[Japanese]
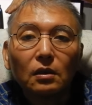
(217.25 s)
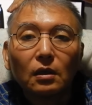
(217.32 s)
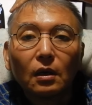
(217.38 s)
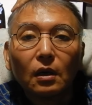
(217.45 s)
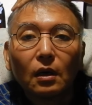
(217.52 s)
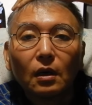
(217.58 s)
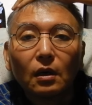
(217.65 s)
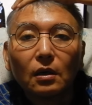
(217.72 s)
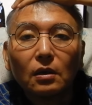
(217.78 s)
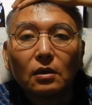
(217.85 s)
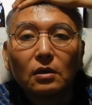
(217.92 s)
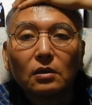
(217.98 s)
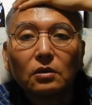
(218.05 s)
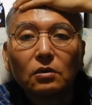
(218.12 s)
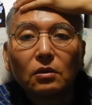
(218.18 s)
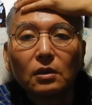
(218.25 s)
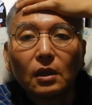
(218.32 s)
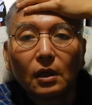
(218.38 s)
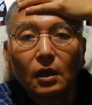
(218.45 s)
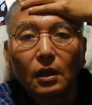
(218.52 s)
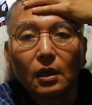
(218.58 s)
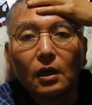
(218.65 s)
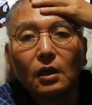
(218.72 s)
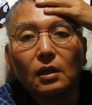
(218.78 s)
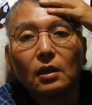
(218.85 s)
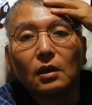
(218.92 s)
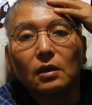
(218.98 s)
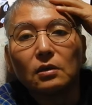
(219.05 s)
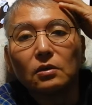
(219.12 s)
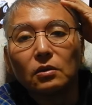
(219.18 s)
だそれだけが、
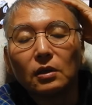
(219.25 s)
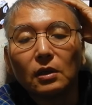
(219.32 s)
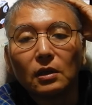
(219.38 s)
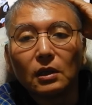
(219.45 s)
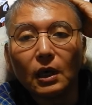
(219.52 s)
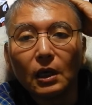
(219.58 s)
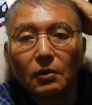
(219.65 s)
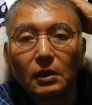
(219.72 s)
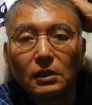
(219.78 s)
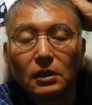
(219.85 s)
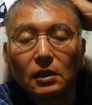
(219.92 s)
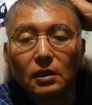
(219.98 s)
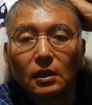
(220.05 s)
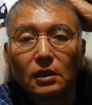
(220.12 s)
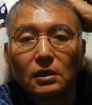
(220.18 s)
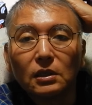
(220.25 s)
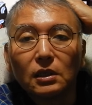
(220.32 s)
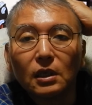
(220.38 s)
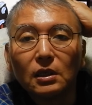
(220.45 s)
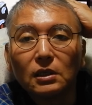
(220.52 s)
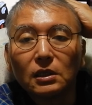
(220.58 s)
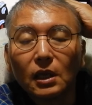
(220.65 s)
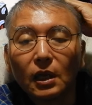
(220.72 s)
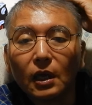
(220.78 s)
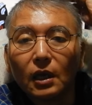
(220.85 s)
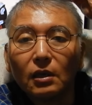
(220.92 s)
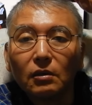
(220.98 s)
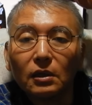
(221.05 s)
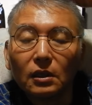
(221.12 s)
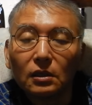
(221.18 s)
それ以外は絶対死刑しちゃいけ
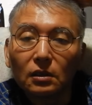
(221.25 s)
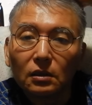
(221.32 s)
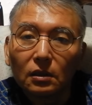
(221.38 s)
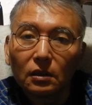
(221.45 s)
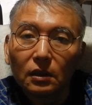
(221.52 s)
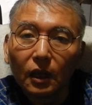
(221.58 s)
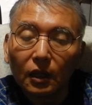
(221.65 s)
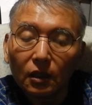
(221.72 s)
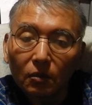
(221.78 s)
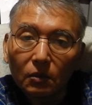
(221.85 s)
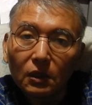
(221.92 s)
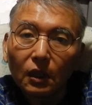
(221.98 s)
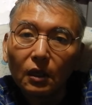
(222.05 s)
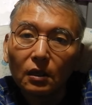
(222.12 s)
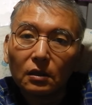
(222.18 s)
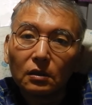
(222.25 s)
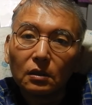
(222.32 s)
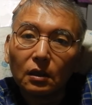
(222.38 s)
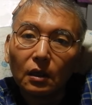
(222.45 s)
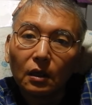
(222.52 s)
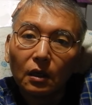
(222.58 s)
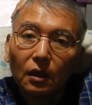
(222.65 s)
ないわけです。何でもいけないんです、ね。